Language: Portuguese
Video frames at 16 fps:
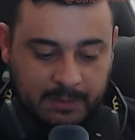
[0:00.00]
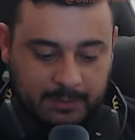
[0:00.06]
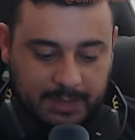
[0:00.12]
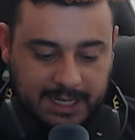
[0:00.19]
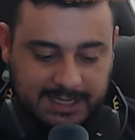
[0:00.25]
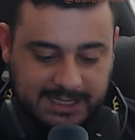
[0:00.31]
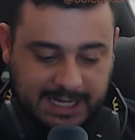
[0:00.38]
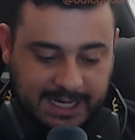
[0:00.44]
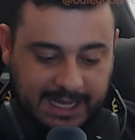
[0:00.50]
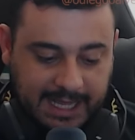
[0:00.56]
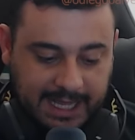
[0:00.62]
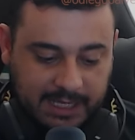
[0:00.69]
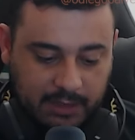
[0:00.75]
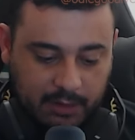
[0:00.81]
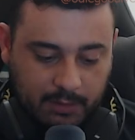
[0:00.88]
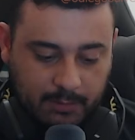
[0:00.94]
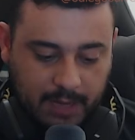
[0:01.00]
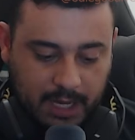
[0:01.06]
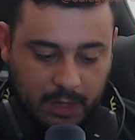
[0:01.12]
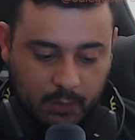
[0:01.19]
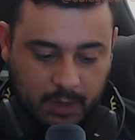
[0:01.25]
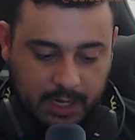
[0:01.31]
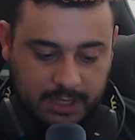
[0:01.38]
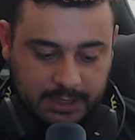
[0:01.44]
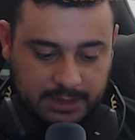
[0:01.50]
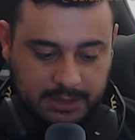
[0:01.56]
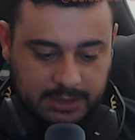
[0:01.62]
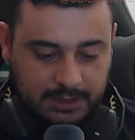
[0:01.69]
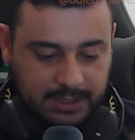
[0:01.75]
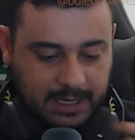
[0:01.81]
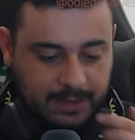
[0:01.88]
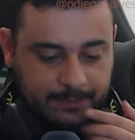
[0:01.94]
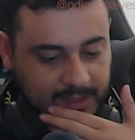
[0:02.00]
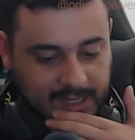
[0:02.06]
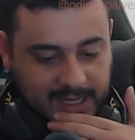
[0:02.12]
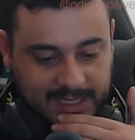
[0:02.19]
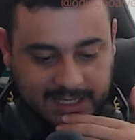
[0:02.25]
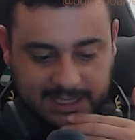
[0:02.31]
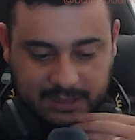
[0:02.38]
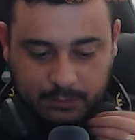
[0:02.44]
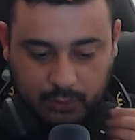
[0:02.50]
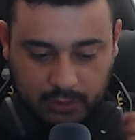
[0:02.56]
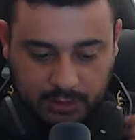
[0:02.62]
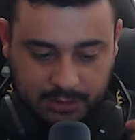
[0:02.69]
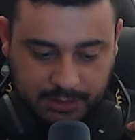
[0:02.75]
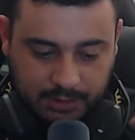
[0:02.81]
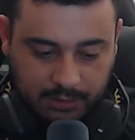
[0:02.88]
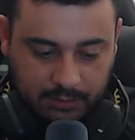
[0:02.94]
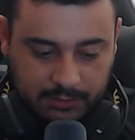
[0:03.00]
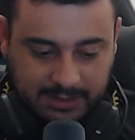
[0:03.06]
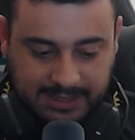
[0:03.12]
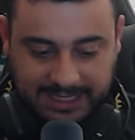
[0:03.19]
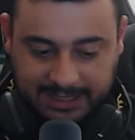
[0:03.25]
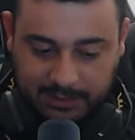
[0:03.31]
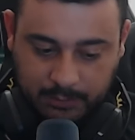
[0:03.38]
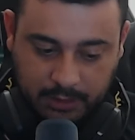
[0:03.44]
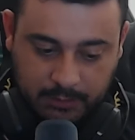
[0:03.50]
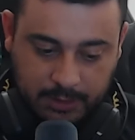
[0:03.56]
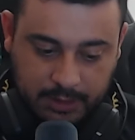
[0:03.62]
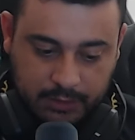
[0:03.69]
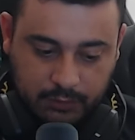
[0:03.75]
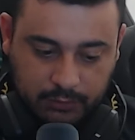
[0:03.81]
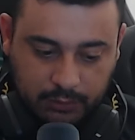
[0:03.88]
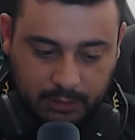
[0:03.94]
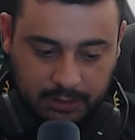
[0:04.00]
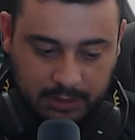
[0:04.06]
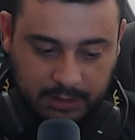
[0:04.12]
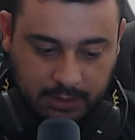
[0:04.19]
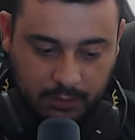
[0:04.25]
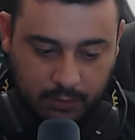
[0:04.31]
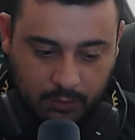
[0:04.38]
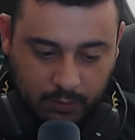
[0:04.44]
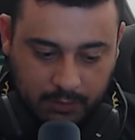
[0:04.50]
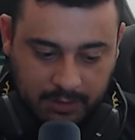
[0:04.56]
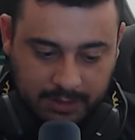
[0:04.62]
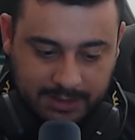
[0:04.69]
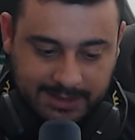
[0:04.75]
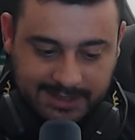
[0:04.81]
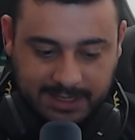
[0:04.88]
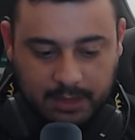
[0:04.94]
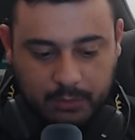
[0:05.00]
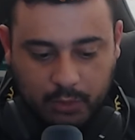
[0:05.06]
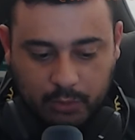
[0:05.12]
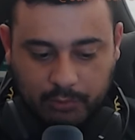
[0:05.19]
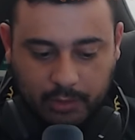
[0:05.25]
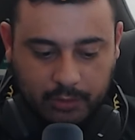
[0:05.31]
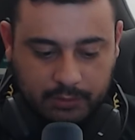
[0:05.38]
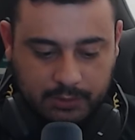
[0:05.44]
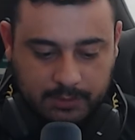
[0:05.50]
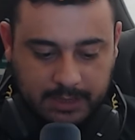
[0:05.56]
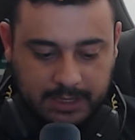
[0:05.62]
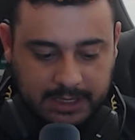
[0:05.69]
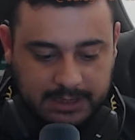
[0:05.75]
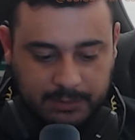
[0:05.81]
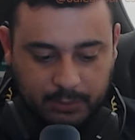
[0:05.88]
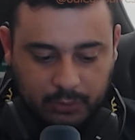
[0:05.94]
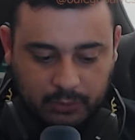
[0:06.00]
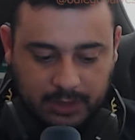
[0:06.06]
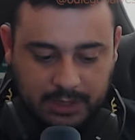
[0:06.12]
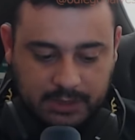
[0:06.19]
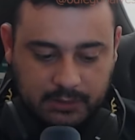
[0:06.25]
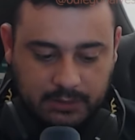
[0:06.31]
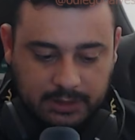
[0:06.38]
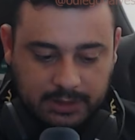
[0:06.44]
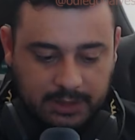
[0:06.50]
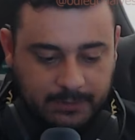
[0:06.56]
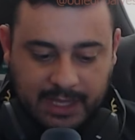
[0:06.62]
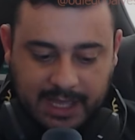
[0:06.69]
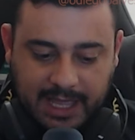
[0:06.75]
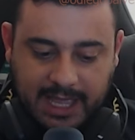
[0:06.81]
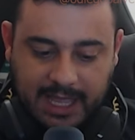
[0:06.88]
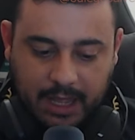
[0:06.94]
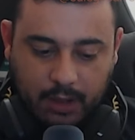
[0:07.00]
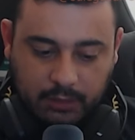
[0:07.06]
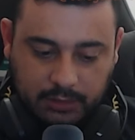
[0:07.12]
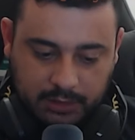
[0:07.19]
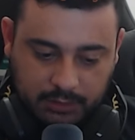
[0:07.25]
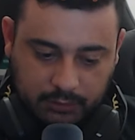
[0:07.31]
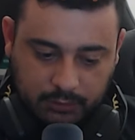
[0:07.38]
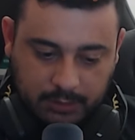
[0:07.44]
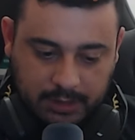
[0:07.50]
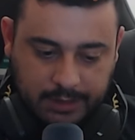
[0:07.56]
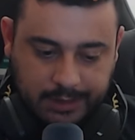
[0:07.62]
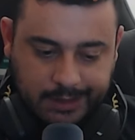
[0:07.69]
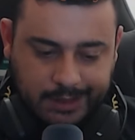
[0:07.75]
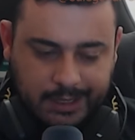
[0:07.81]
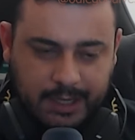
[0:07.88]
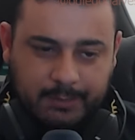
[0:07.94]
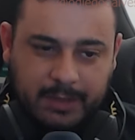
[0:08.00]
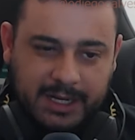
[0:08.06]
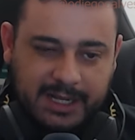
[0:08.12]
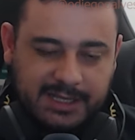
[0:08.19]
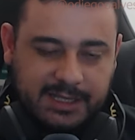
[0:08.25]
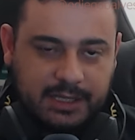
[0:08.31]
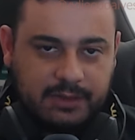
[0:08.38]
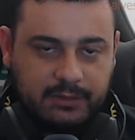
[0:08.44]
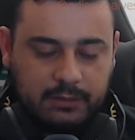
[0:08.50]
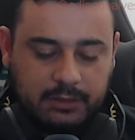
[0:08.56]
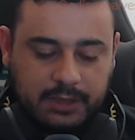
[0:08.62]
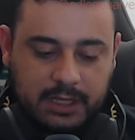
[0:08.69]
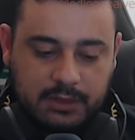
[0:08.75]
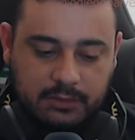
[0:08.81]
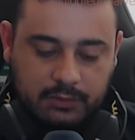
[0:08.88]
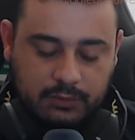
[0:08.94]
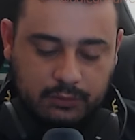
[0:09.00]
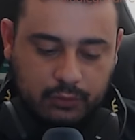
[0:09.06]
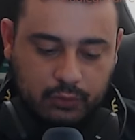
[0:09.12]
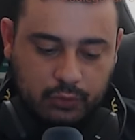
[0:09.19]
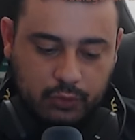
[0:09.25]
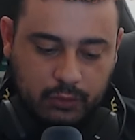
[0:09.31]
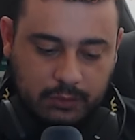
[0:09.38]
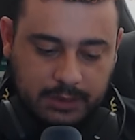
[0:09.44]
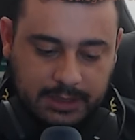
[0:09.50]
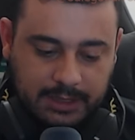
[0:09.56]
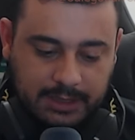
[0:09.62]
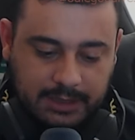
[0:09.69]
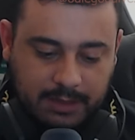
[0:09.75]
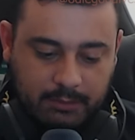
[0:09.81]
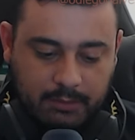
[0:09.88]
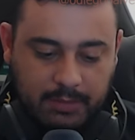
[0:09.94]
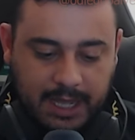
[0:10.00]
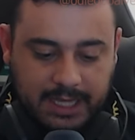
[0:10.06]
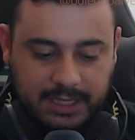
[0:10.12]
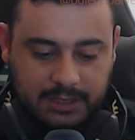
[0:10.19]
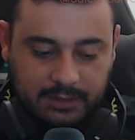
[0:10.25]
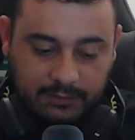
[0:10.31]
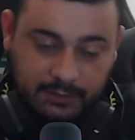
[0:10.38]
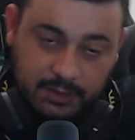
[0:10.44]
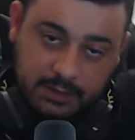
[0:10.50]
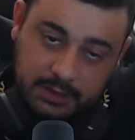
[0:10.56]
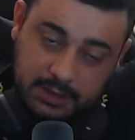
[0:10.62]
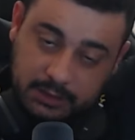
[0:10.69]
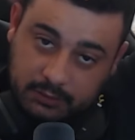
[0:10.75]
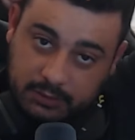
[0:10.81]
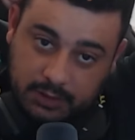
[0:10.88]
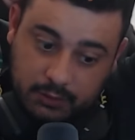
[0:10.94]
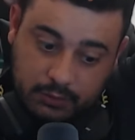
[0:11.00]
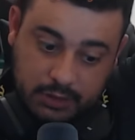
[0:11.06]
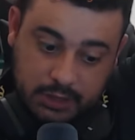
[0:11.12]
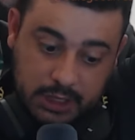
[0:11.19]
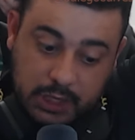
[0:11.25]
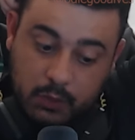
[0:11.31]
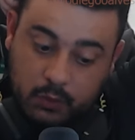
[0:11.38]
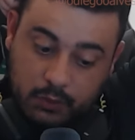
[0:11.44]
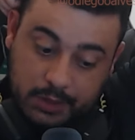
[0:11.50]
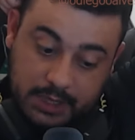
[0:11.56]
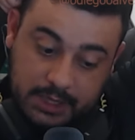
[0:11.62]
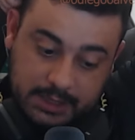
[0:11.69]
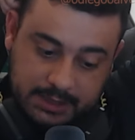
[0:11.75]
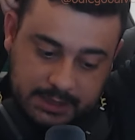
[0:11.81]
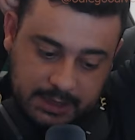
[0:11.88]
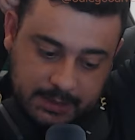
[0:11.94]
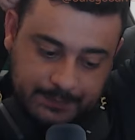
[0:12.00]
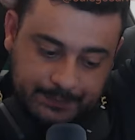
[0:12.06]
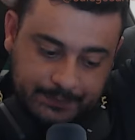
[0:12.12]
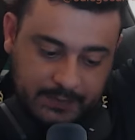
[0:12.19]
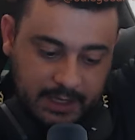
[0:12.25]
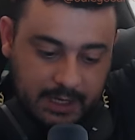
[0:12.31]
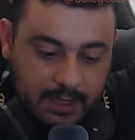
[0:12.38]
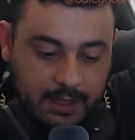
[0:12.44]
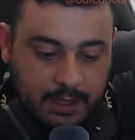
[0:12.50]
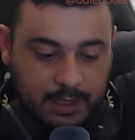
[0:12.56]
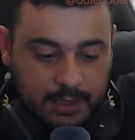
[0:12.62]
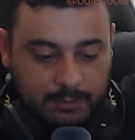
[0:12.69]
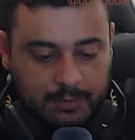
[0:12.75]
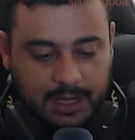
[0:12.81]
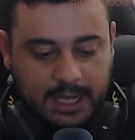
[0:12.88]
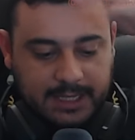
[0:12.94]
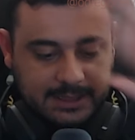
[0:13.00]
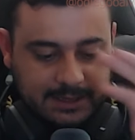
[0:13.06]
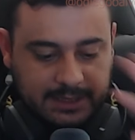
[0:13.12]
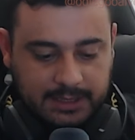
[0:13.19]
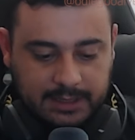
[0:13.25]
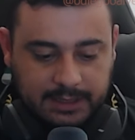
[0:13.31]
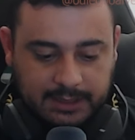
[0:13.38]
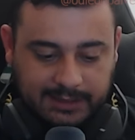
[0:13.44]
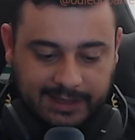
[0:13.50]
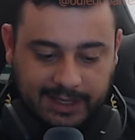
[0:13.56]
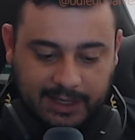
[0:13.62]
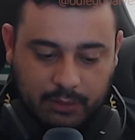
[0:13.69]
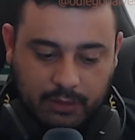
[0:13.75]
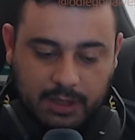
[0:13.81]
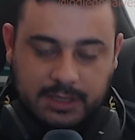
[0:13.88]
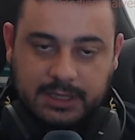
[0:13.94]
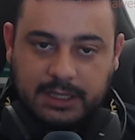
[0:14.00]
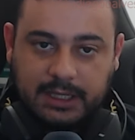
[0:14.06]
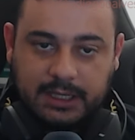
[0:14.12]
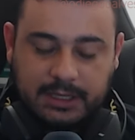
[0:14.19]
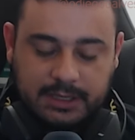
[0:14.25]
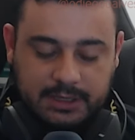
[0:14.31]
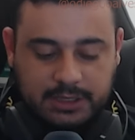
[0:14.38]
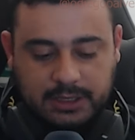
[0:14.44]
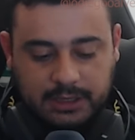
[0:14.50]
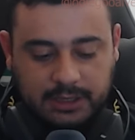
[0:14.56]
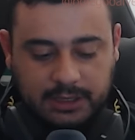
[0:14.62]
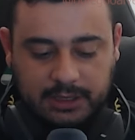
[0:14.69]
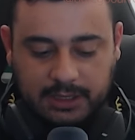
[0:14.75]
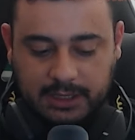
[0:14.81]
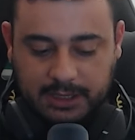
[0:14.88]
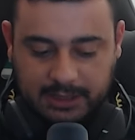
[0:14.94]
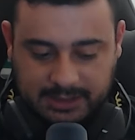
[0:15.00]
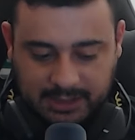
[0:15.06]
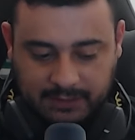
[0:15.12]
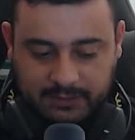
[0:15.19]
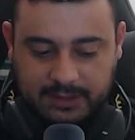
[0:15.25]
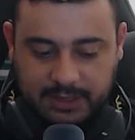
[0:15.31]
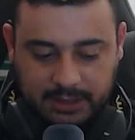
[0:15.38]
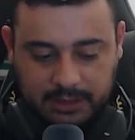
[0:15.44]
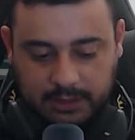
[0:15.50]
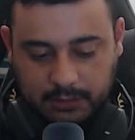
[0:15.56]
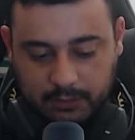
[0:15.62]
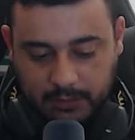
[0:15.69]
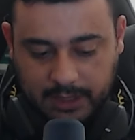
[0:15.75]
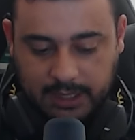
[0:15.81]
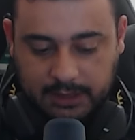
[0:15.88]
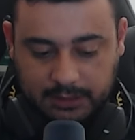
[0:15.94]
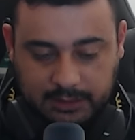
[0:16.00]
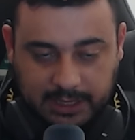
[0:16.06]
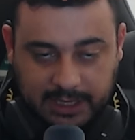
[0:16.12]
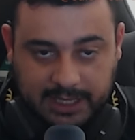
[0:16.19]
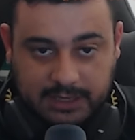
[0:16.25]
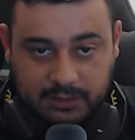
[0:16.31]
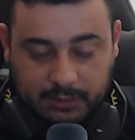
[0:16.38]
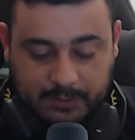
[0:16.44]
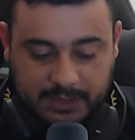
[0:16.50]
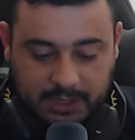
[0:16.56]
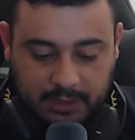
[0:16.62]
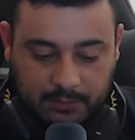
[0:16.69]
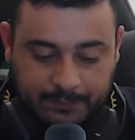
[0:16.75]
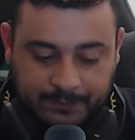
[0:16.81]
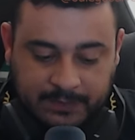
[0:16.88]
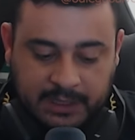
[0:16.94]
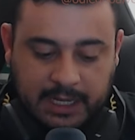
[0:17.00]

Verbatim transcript: Pra sacar aqui, ó, My Wallet, tá? Aqui ele mostra, ó, saque mínimo é de 1 dólar com 100 mil pontos, beleza? A pontuação aqui é alta, turma. É, parece que a dificuldade do, do jogo aqui tá mais difícil, né, do que o dia que eu conheci, né? Mas quem gosta, né, desse estilinho aqui, quiser fazer grana com ele, tem essa opção.